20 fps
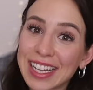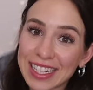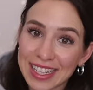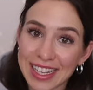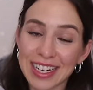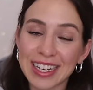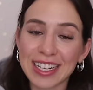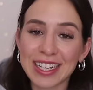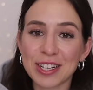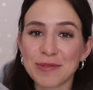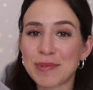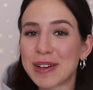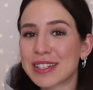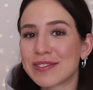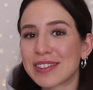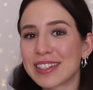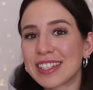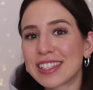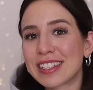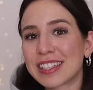Tatsächlich
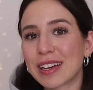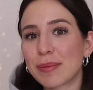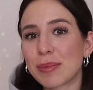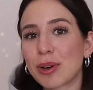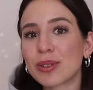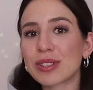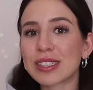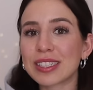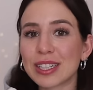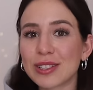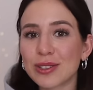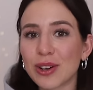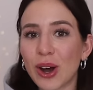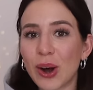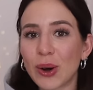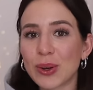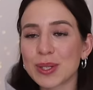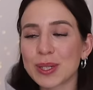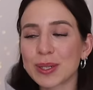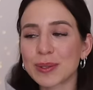schmeißen wir dieses Jahr bei uns hier zu
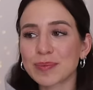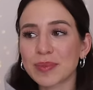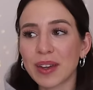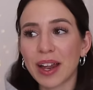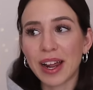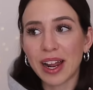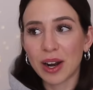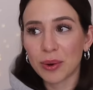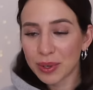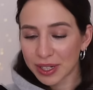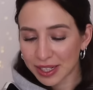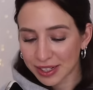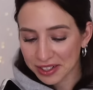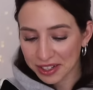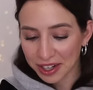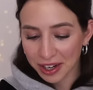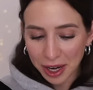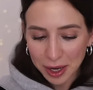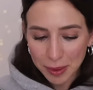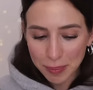Hause an Halloween Halloween
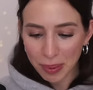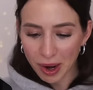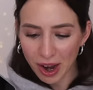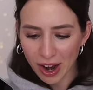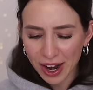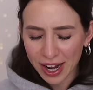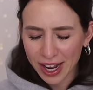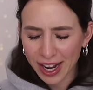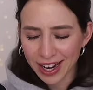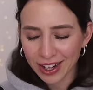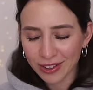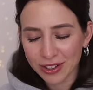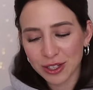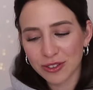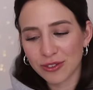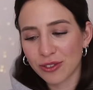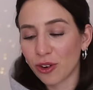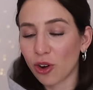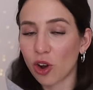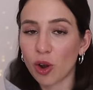eine kleine Party und
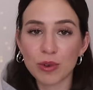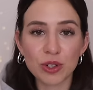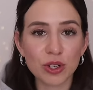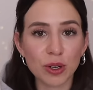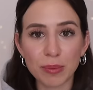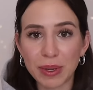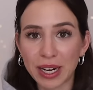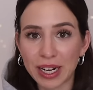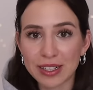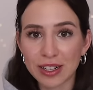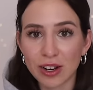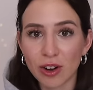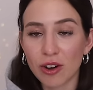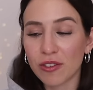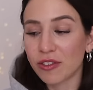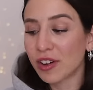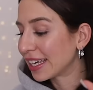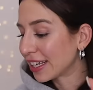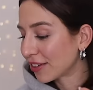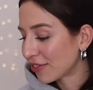ich freue mich schon mega
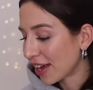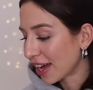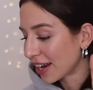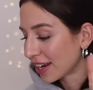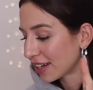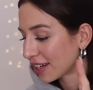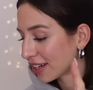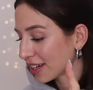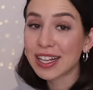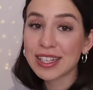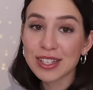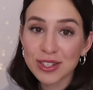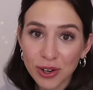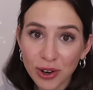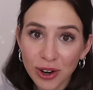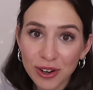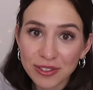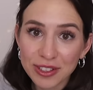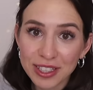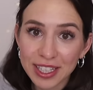drauf. Ich werde als
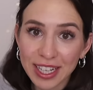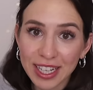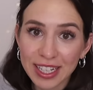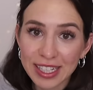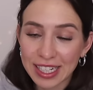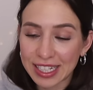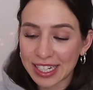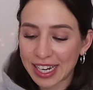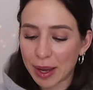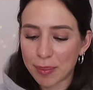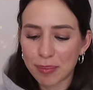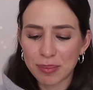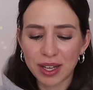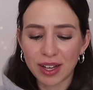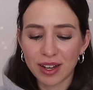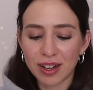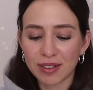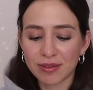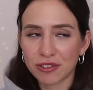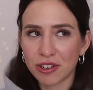Teufel gehen, denn ich habe
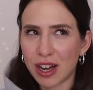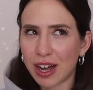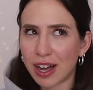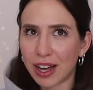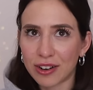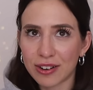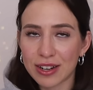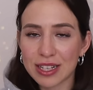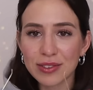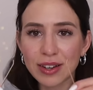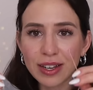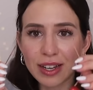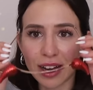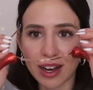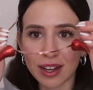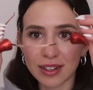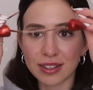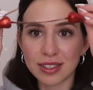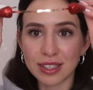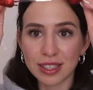mir vor ein oder zwei
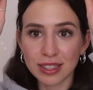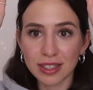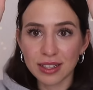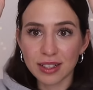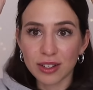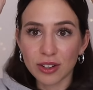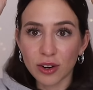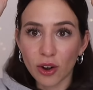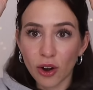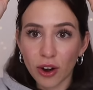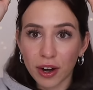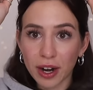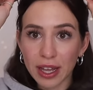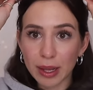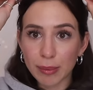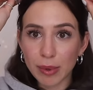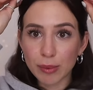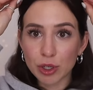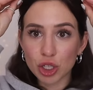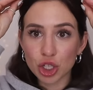Jahren die Hörner
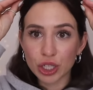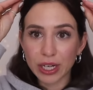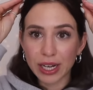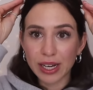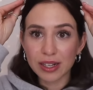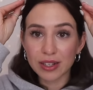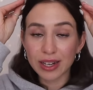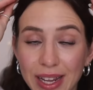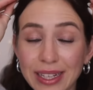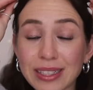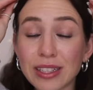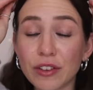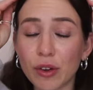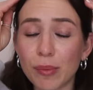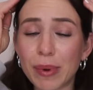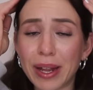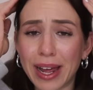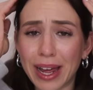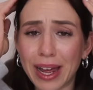hier mal bestellt, extra für mein